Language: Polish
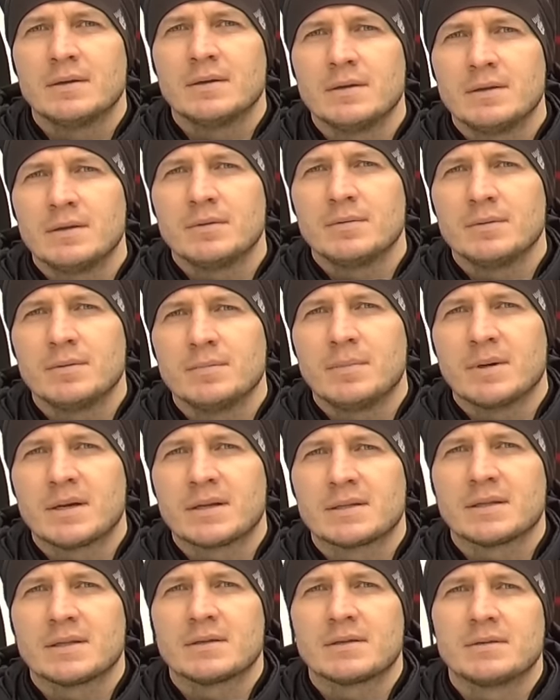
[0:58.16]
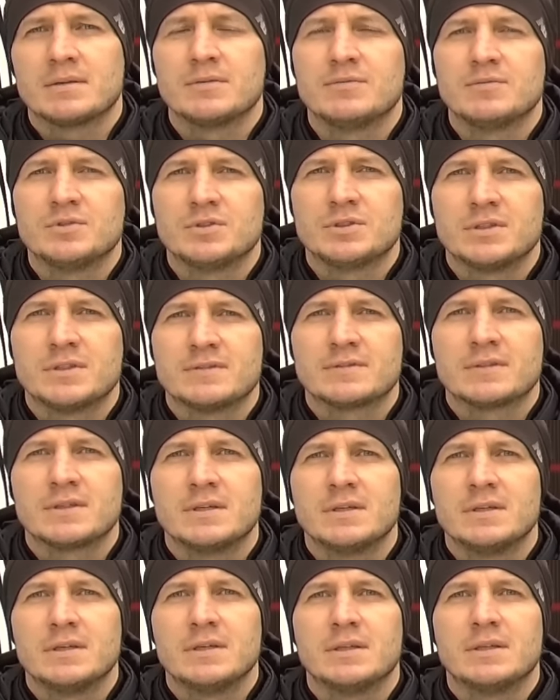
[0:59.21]
i Bartek
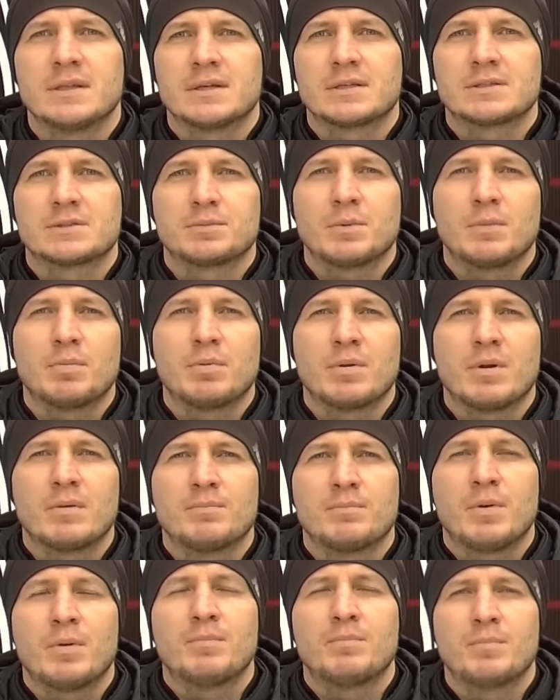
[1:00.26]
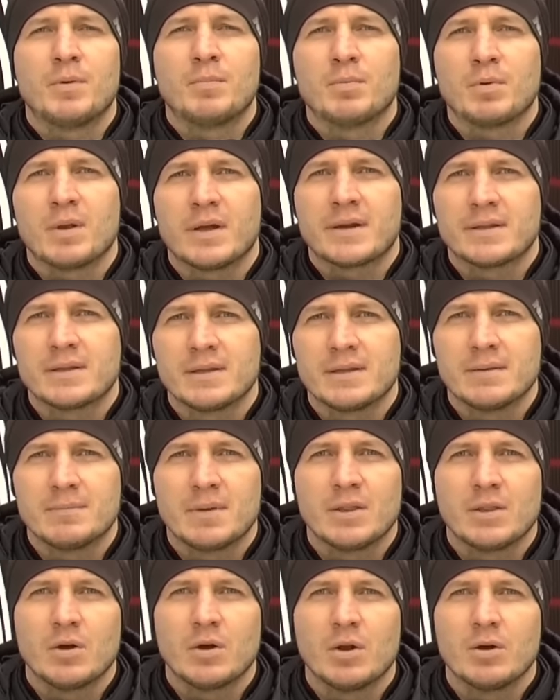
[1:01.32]
Wiśniewski i nasz popularny
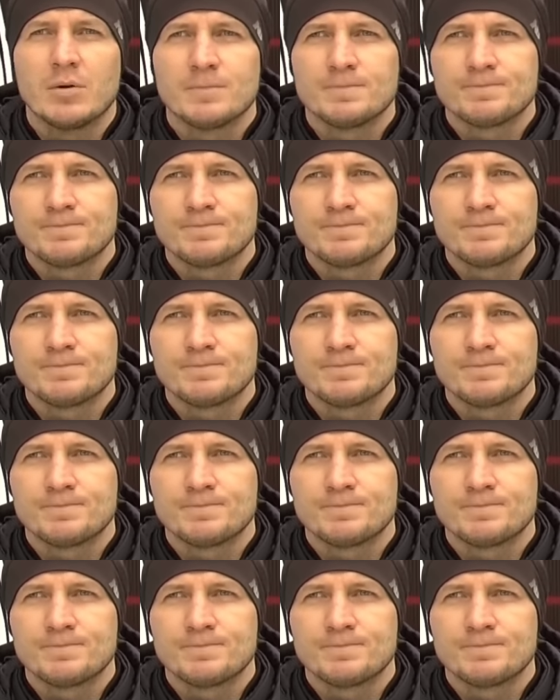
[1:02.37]
Manolo.